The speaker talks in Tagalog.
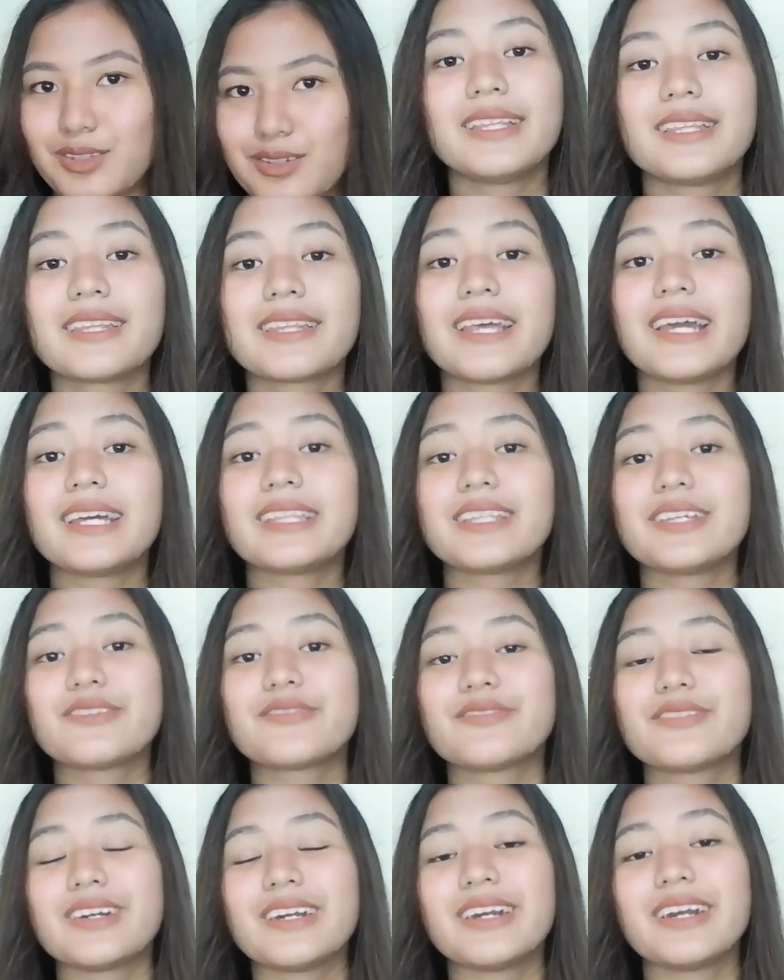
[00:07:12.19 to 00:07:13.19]
And then,
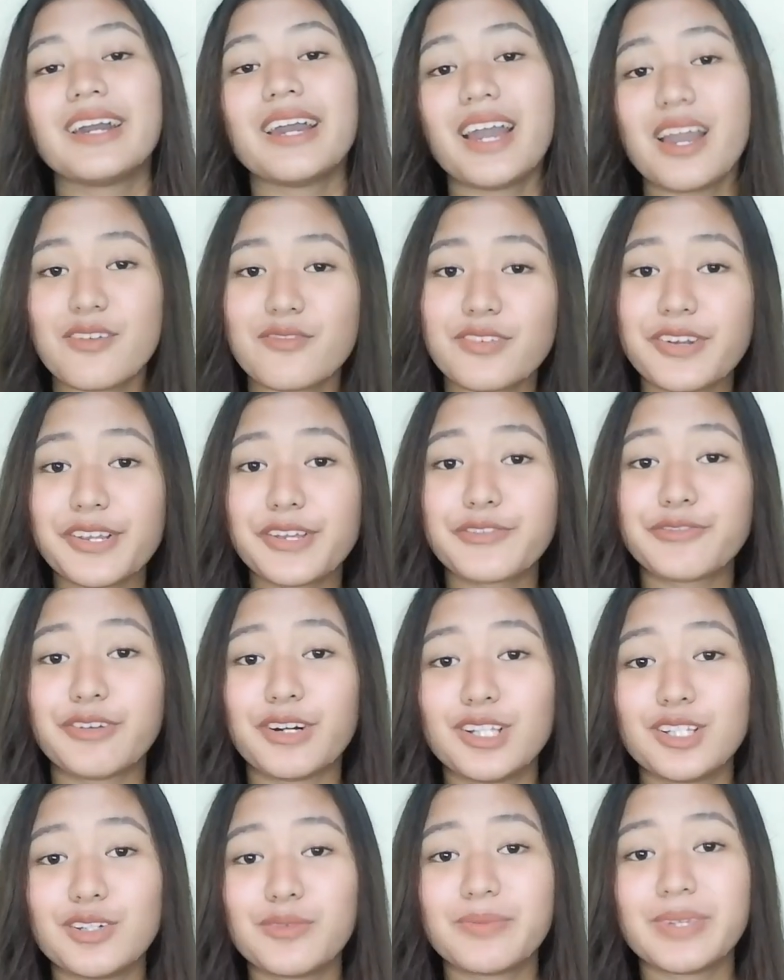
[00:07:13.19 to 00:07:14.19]
if ever you
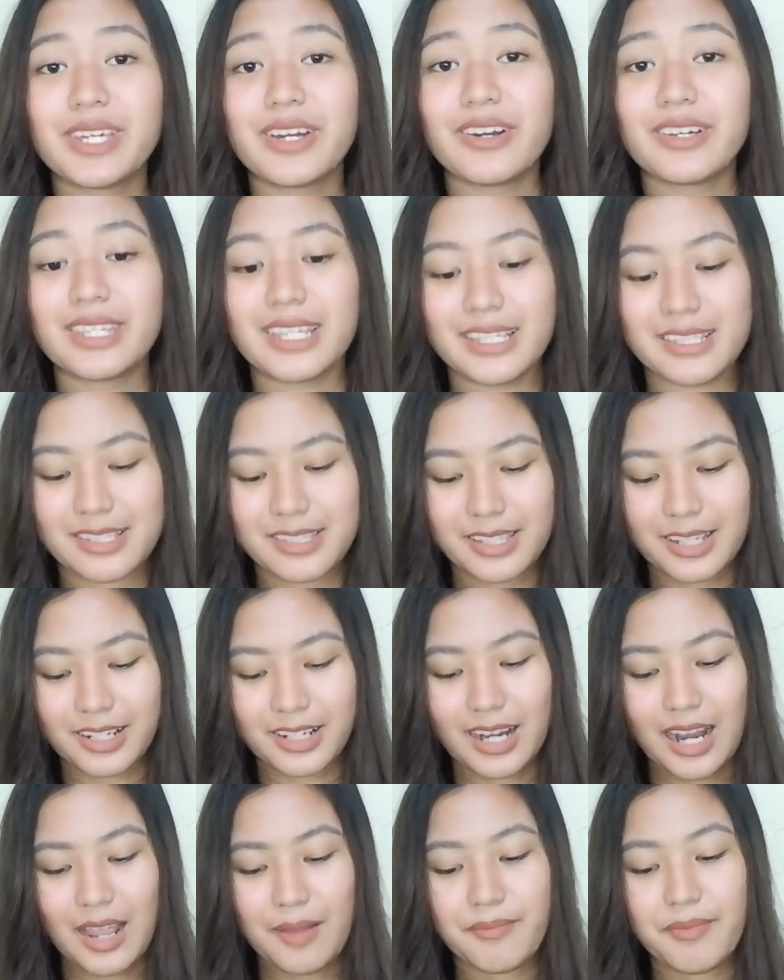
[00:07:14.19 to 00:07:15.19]
follow me on
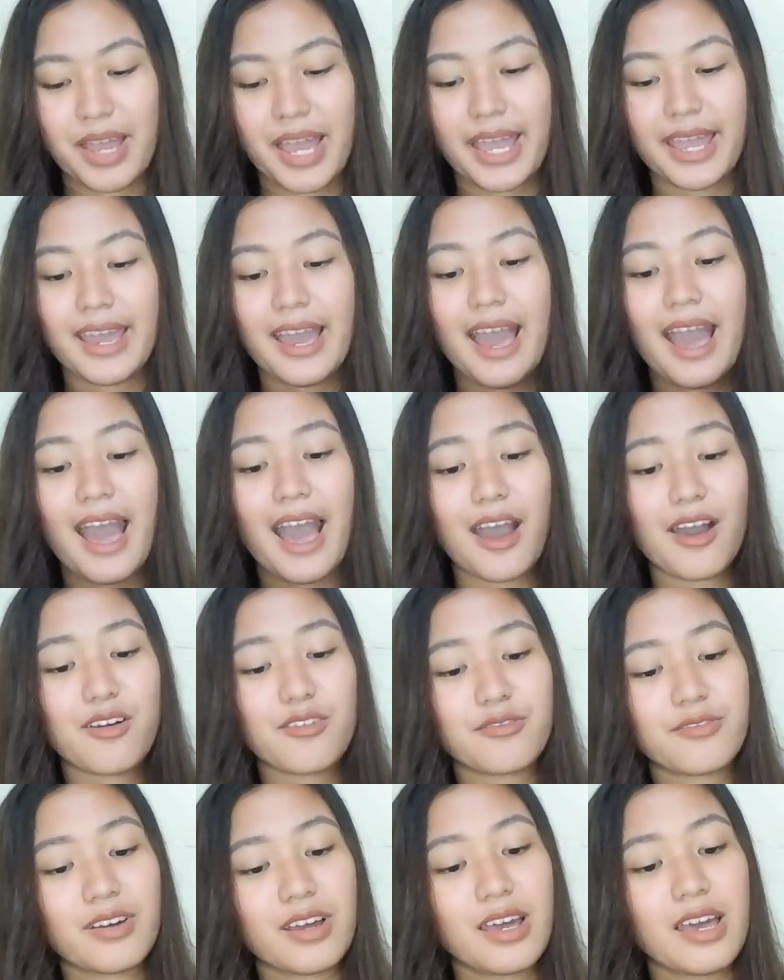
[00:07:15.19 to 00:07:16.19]
Instagram, I
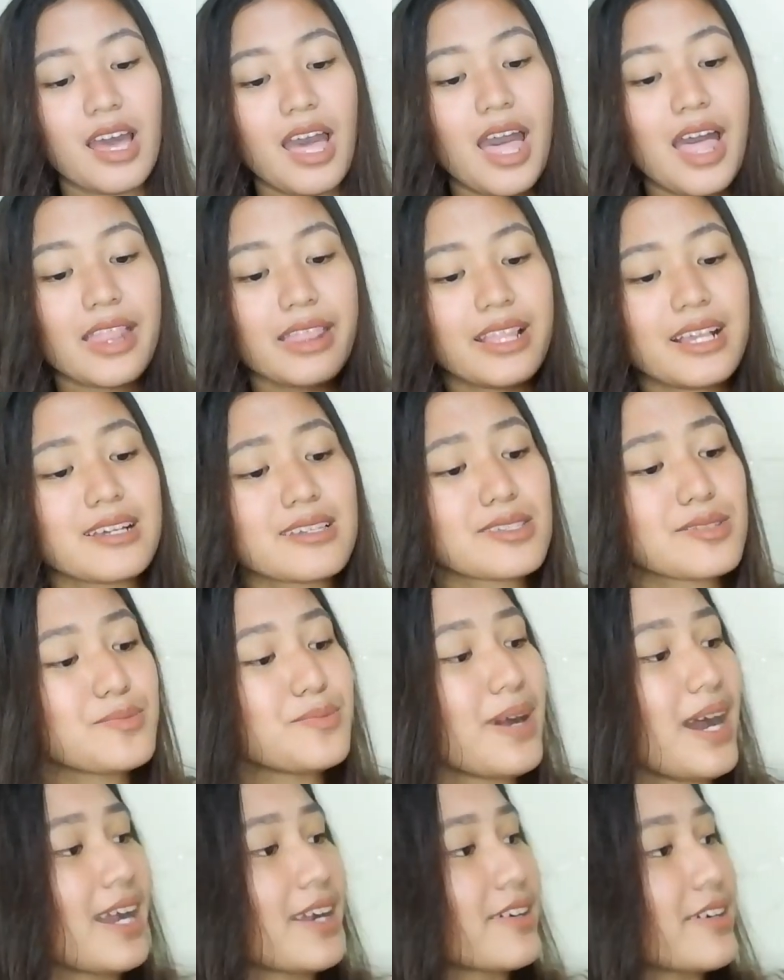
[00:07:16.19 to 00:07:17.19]
have this
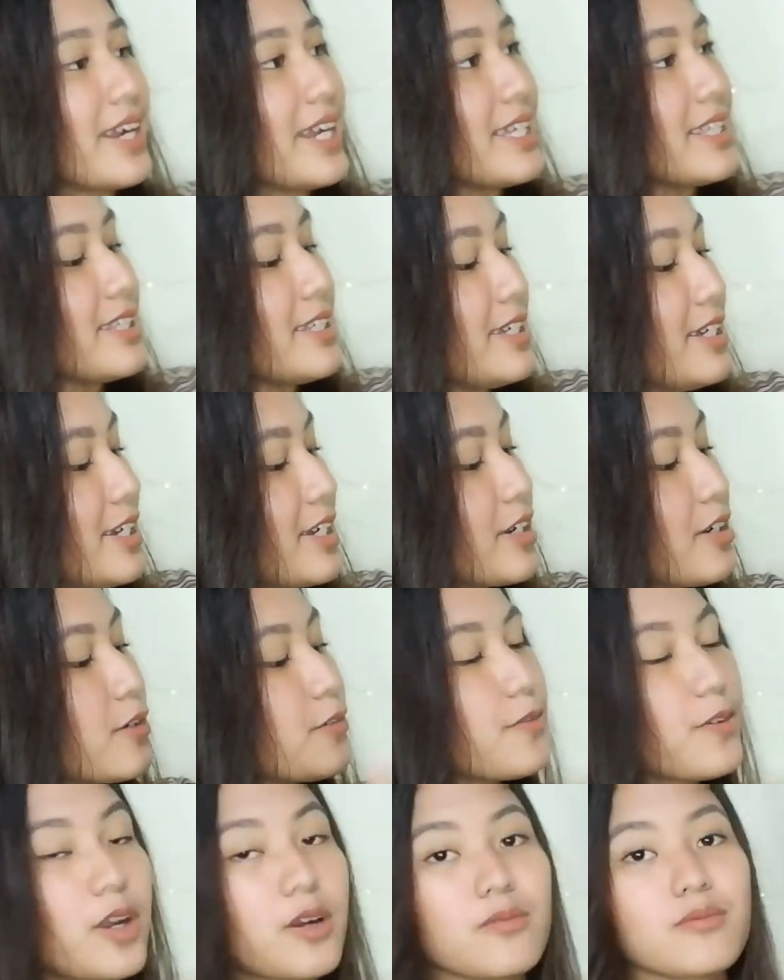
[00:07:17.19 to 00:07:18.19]
bag right here
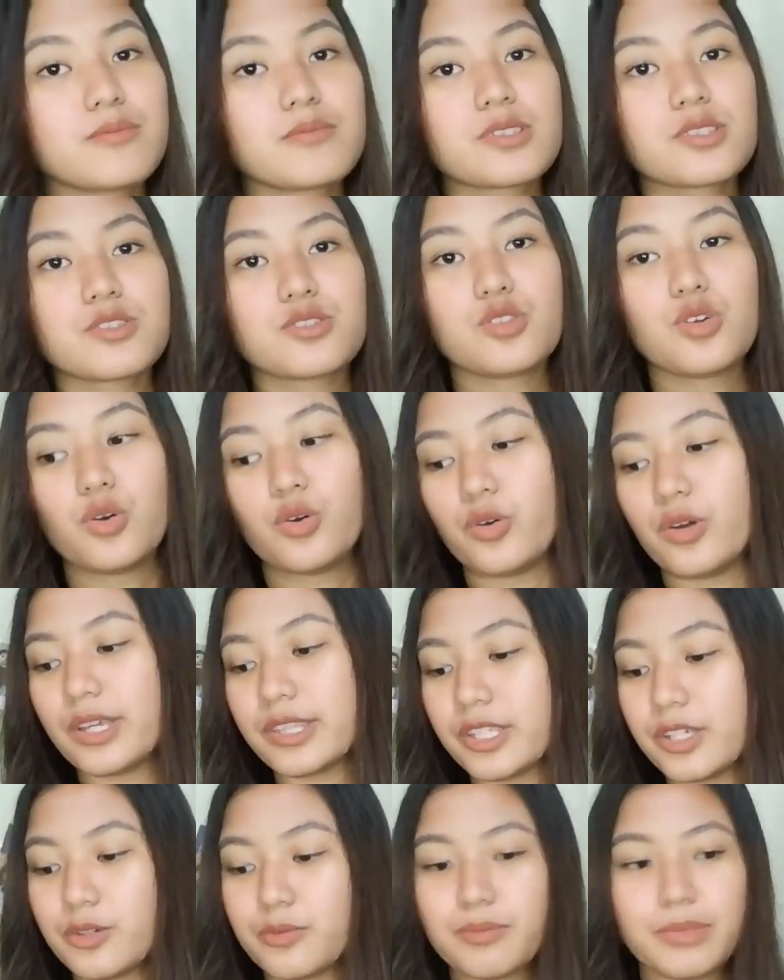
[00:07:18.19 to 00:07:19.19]
from Snow.
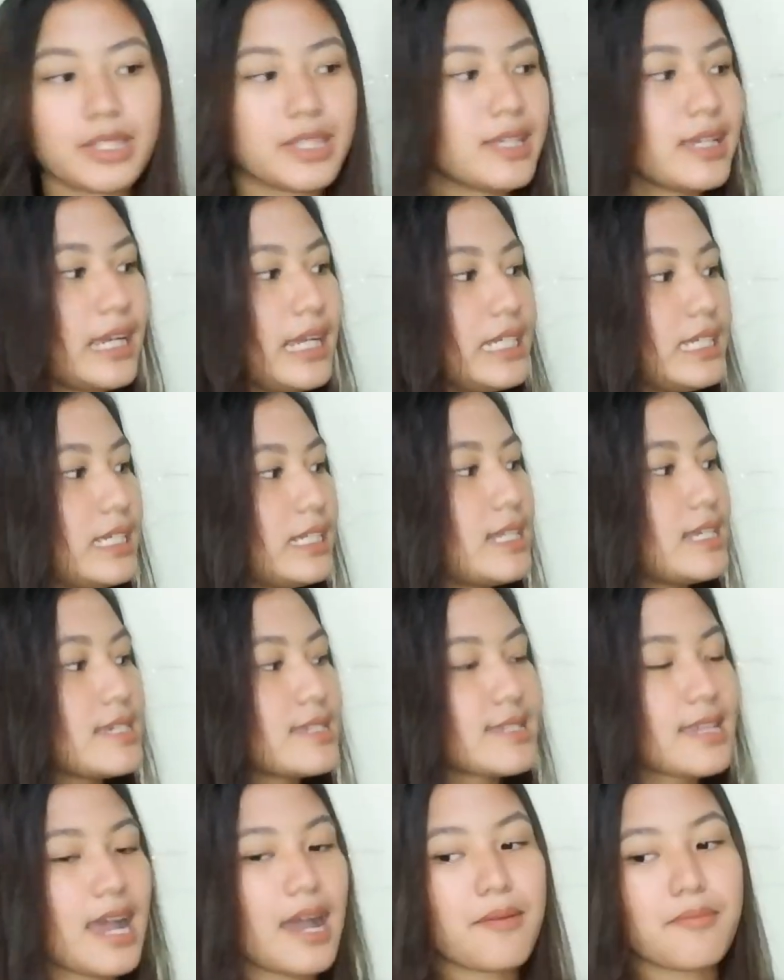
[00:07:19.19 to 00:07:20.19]
Ito yung binigay nila
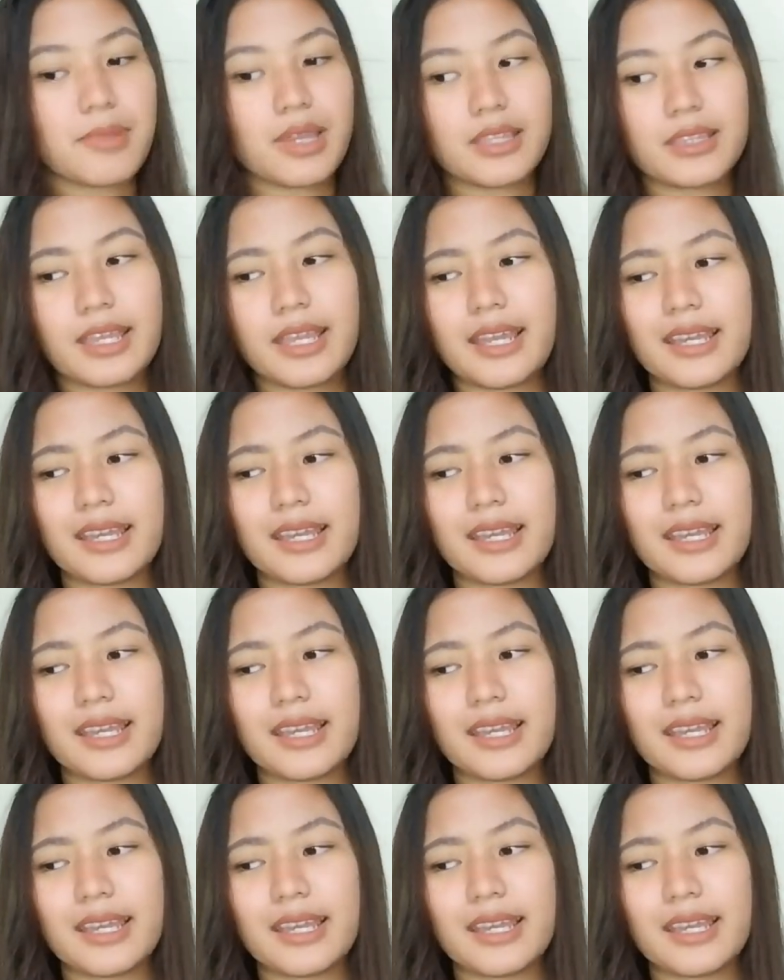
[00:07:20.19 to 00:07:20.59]
sa amin.